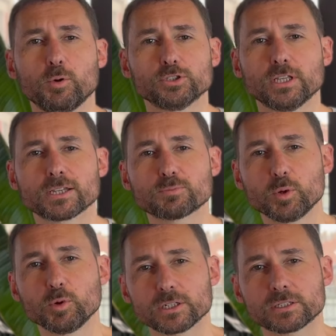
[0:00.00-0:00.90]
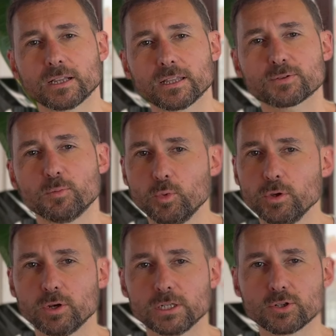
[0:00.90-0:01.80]
buenos días, muy buenas tardes, muy
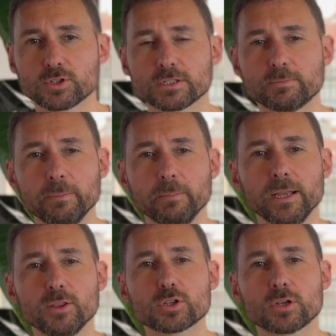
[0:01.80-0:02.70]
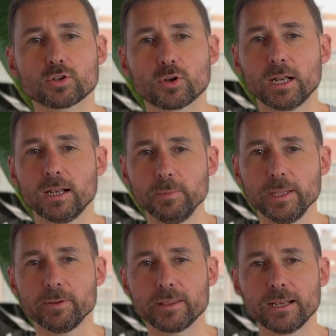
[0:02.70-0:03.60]
buenas noches. Bienvenidos a nuestro canal
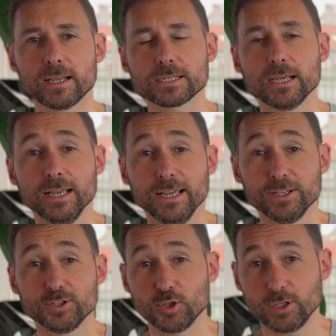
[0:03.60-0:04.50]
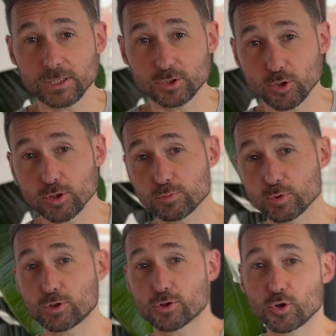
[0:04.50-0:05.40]
Midi Vencerás, donde todos
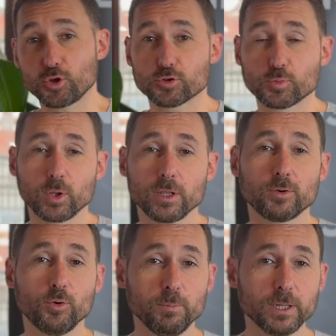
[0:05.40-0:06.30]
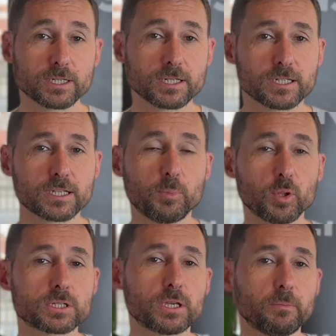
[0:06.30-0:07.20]
vuestros sueños pueden cumplirse si es que
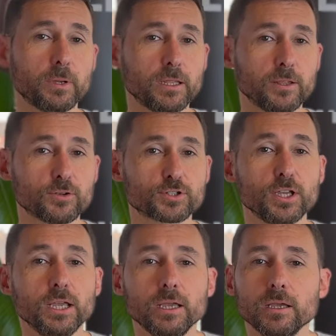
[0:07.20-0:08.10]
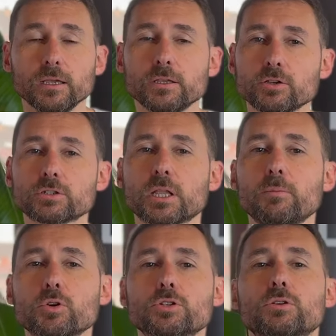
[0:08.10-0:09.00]
pueden ser medidos. Y hoy os
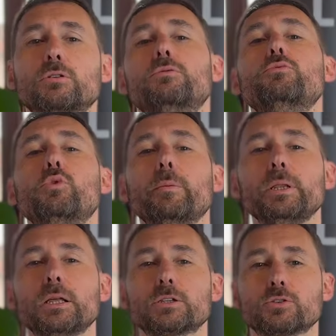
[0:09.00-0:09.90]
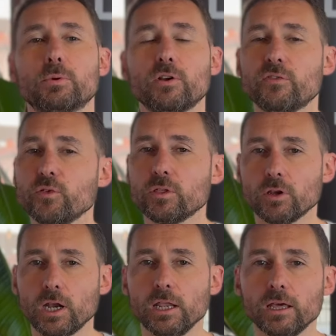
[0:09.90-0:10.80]
traemos un webinar sobre una
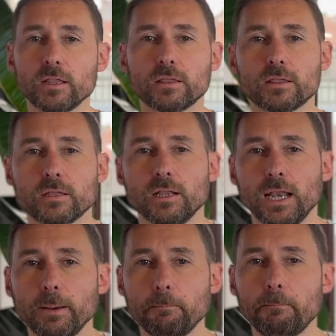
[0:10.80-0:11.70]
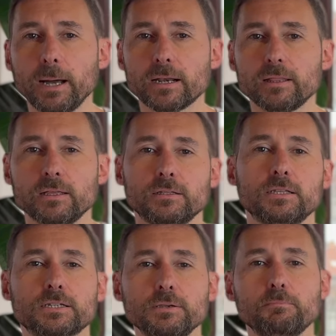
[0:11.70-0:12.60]
funcionalidad, la par
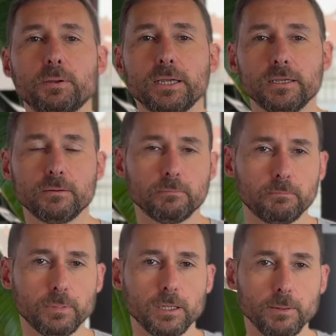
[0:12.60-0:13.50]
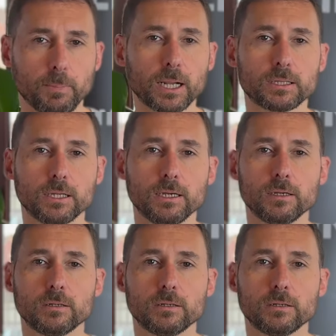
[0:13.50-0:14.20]
de simple y práctica,